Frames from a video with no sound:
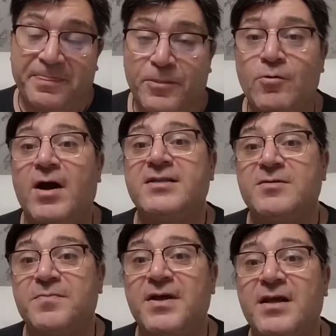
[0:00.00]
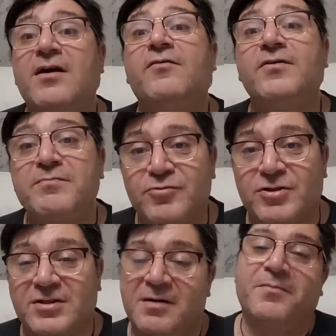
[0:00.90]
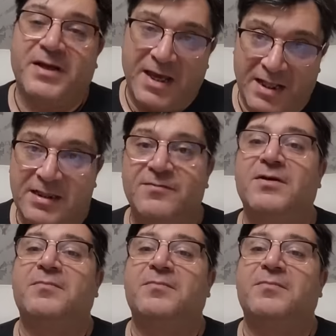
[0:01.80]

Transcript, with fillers: Ну а теперь выпуск. Приятного